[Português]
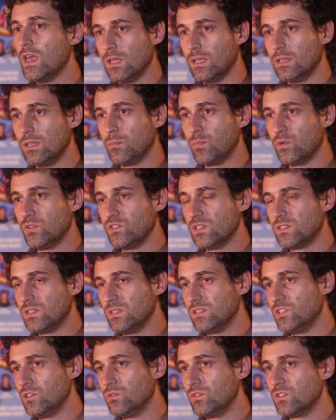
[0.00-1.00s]
E depois de
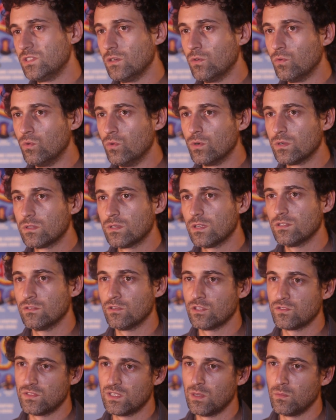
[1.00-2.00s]
assistido esse curta,
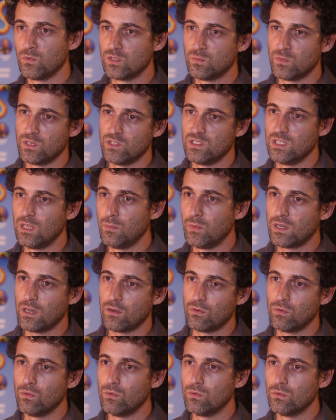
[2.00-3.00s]
nós fizemos uma dinâmica
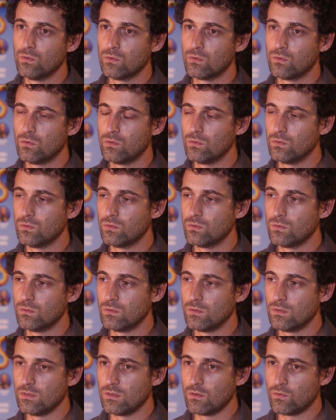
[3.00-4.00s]
com,
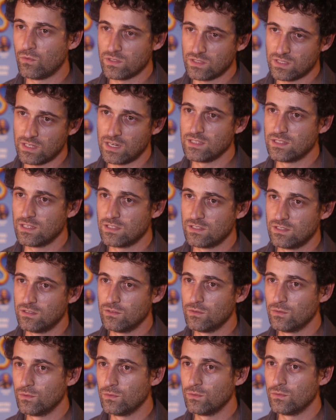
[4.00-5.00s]
com as crianças
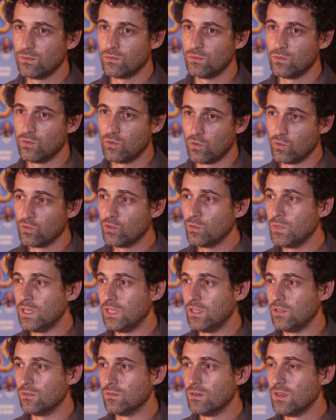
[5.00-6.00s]
do, do
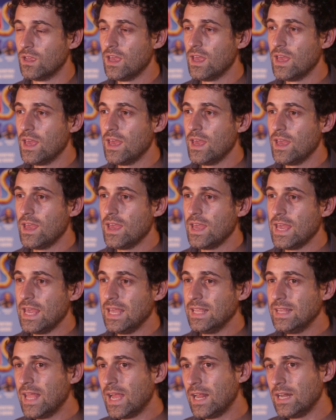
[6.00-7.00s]
condomínio.
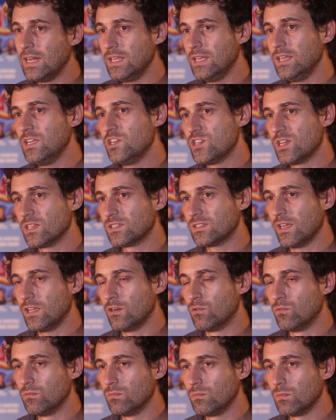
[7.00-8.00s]
E dali já
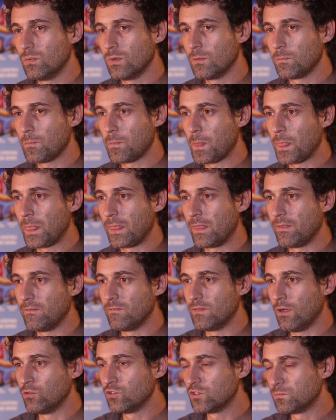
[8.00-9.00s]
saíram
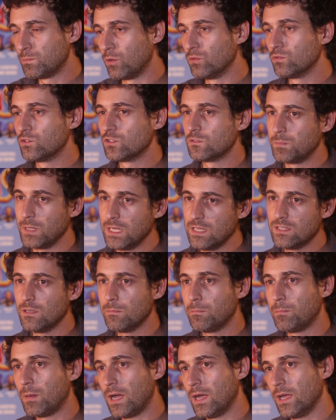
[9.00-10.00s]
os pontos
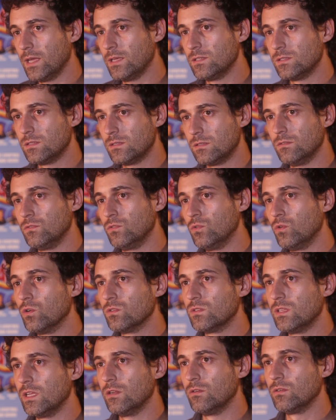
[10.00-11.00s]
principais do
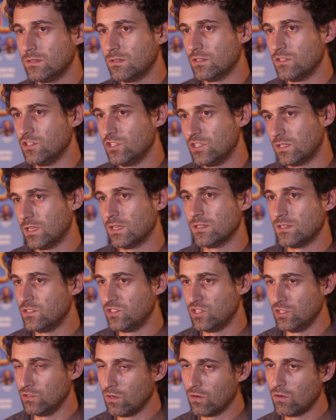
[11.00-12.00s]
roteiro que a gente está
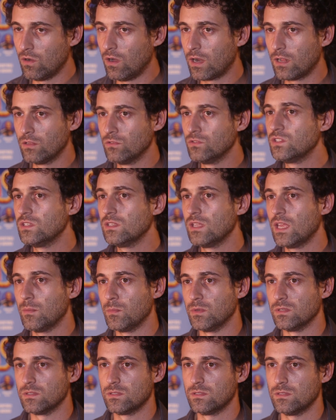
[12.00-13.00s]
assistindo agora nos
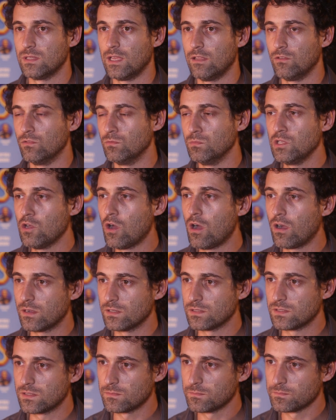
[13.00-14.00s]
cinemas, né, do
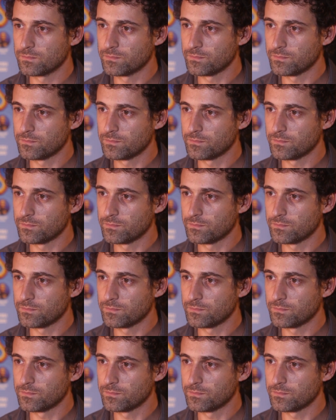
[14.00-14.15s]
Minhocas.